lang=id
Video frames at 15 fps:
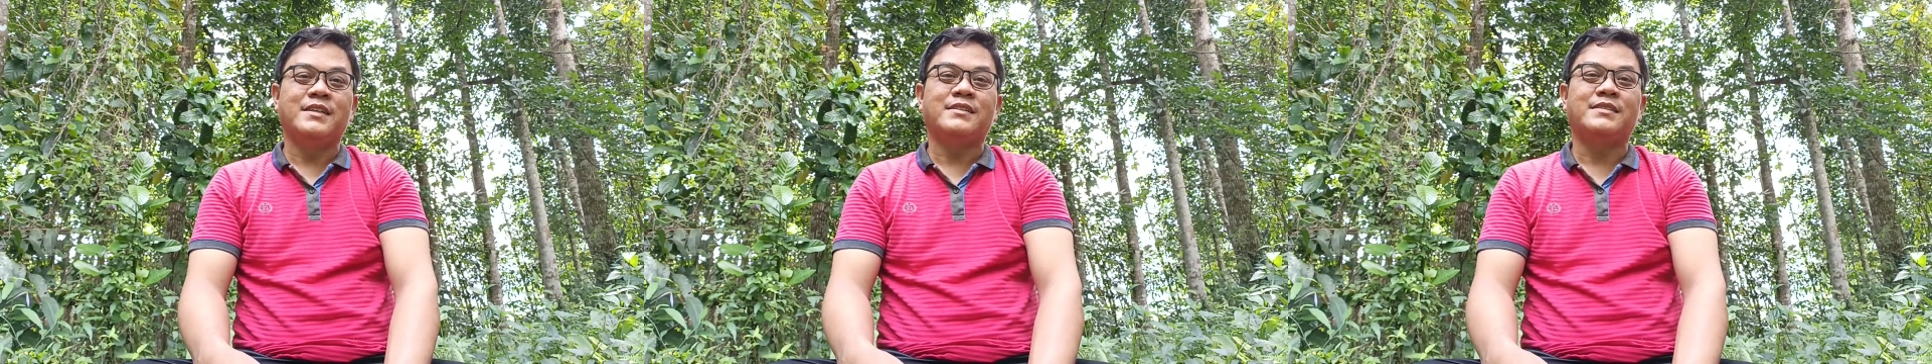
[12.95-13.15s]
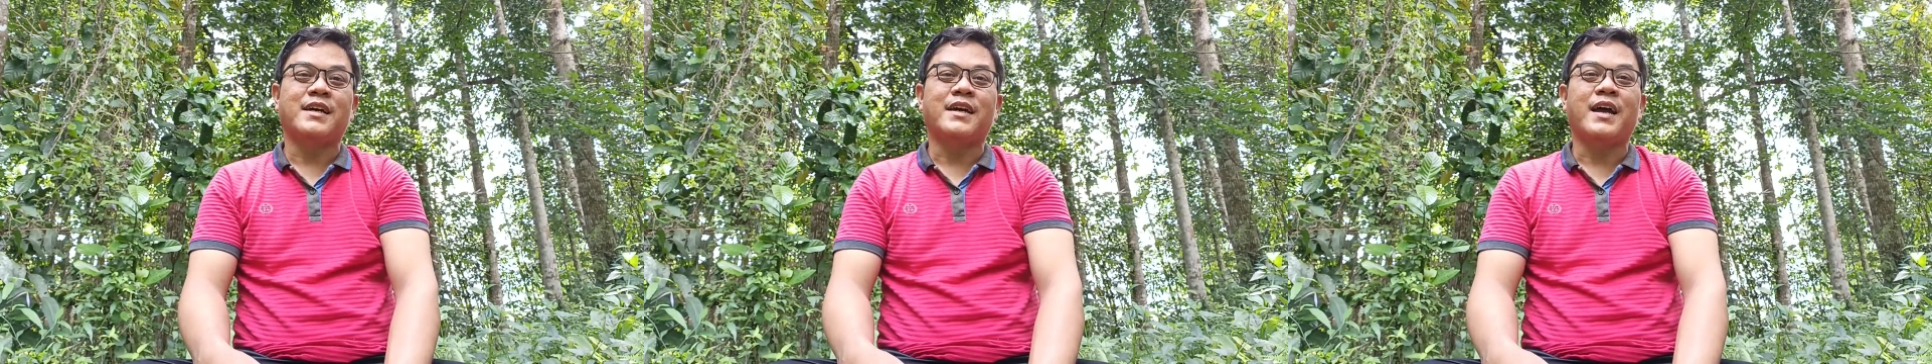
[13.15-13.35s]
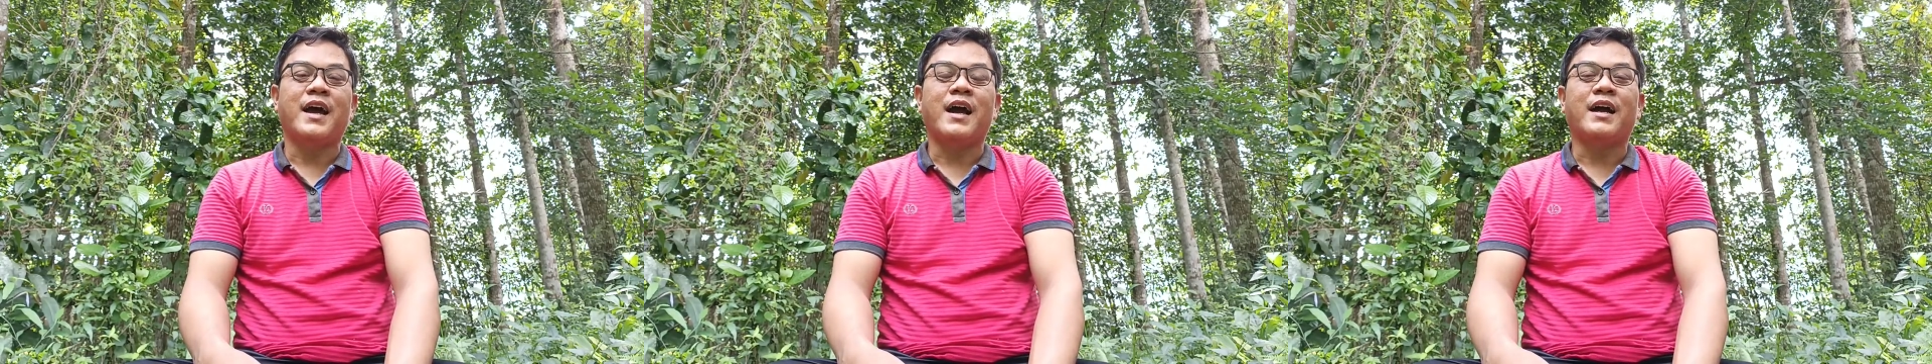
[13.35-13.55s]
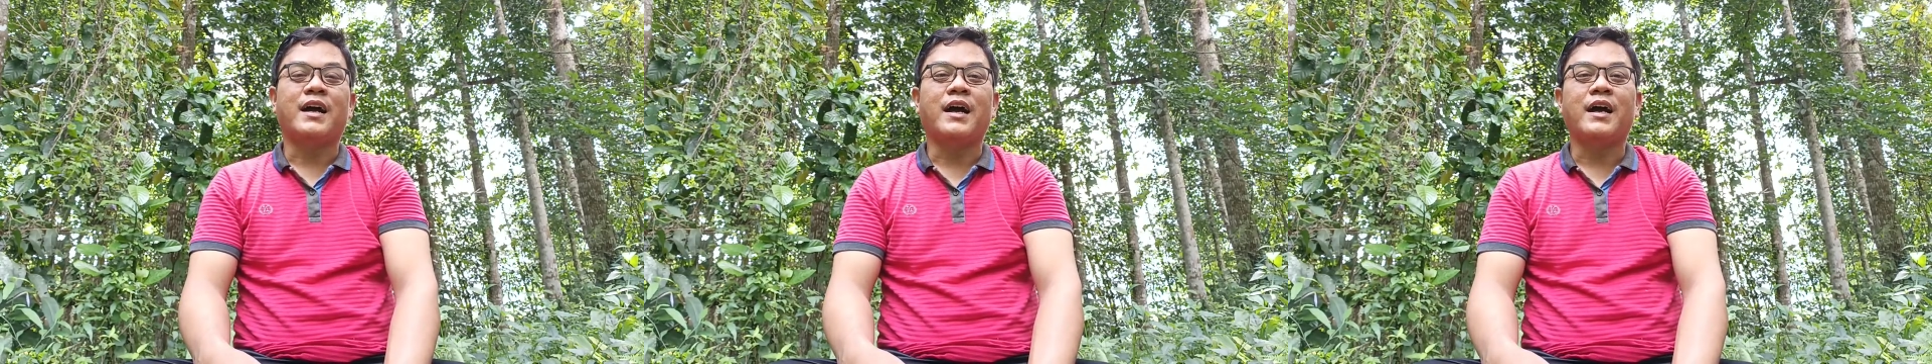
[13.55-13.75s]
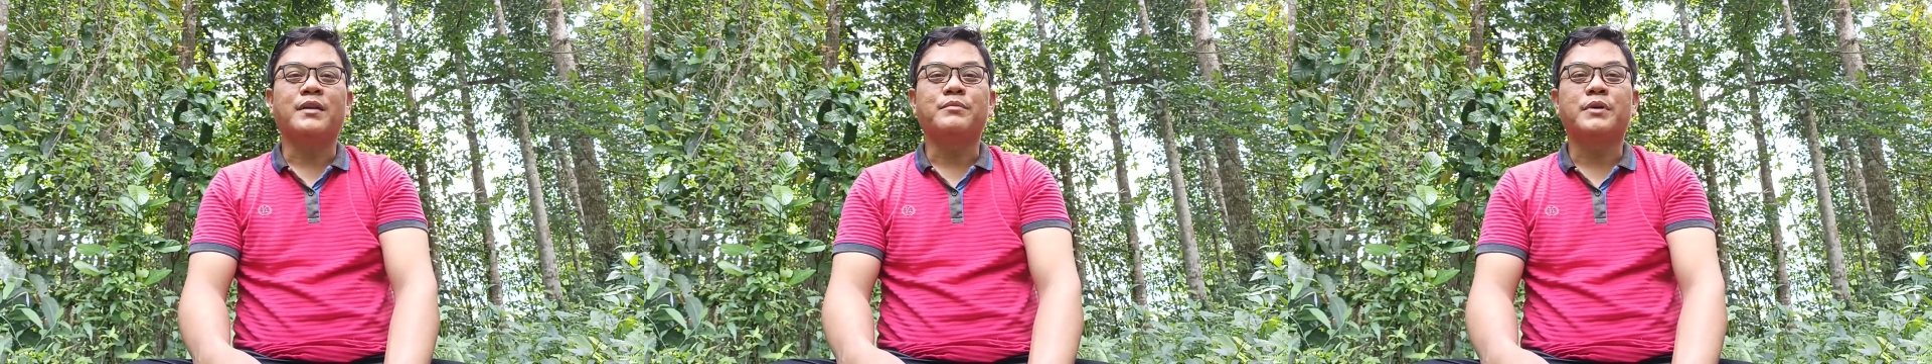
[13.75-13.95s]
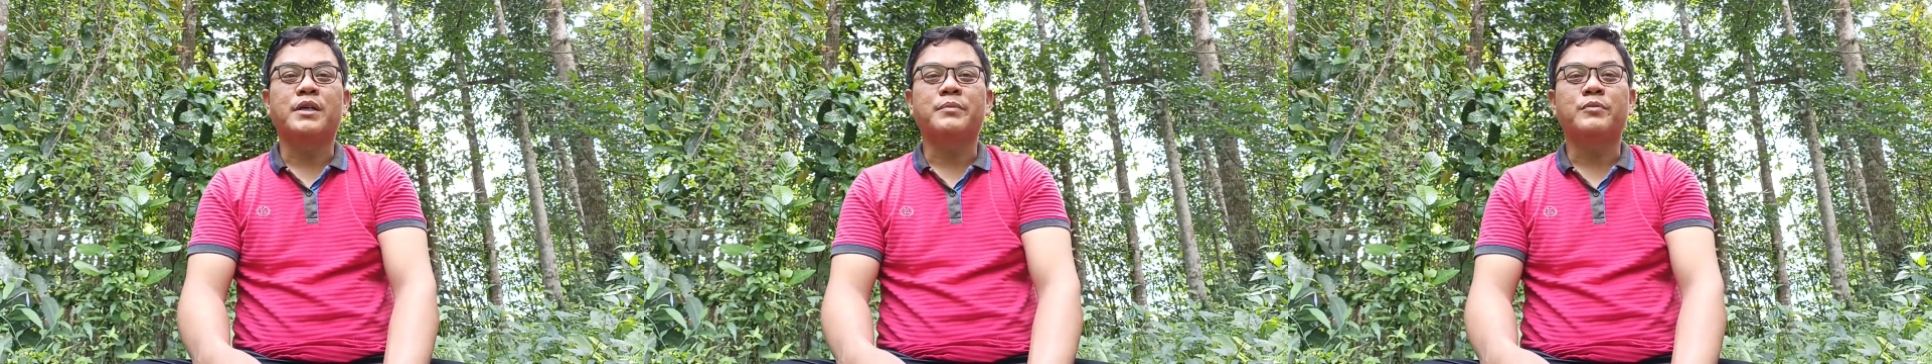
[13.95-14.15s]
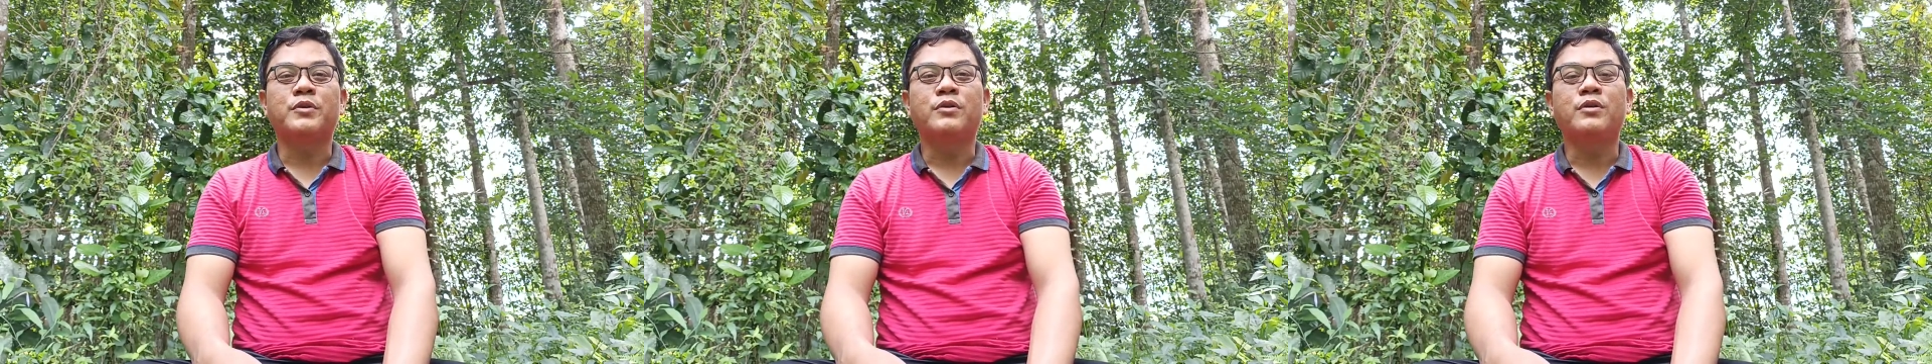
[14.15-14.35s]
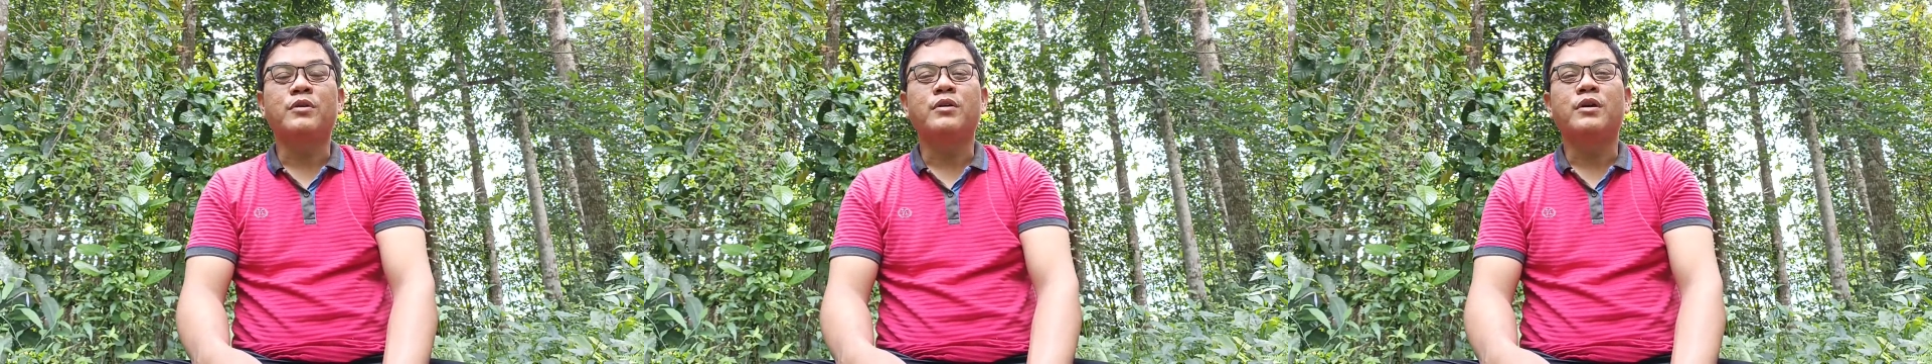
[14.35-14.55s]
saya akan
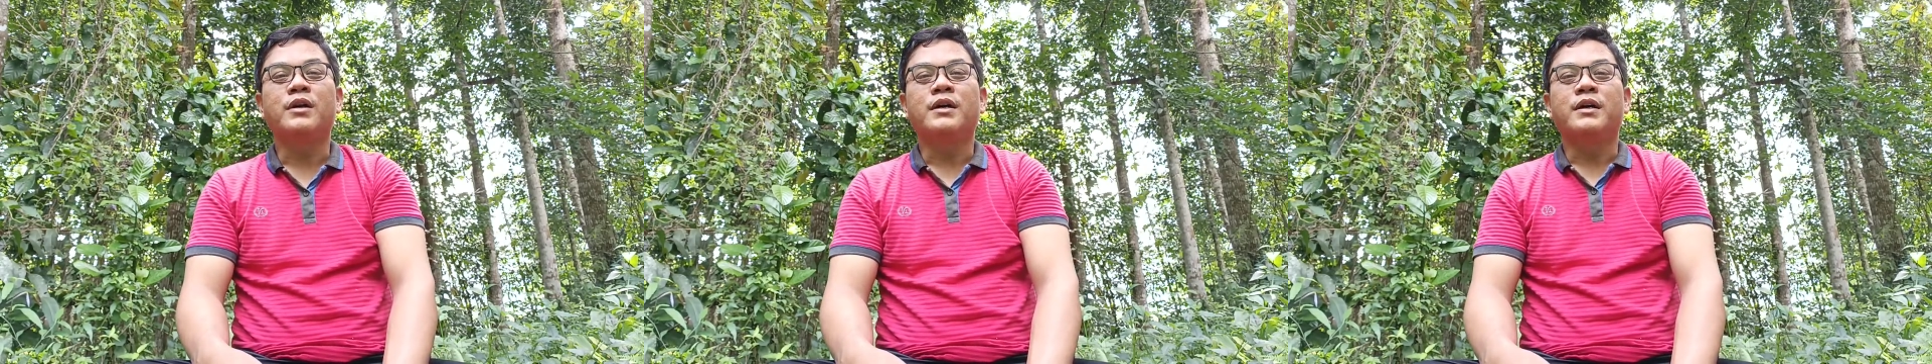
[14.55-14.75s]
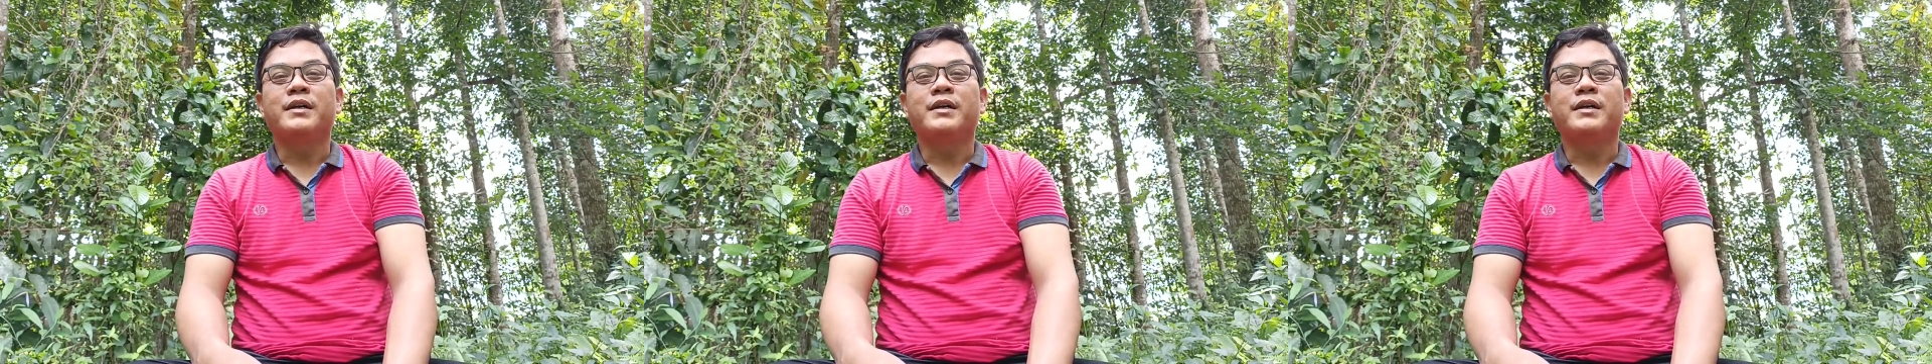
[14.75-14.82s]
mereview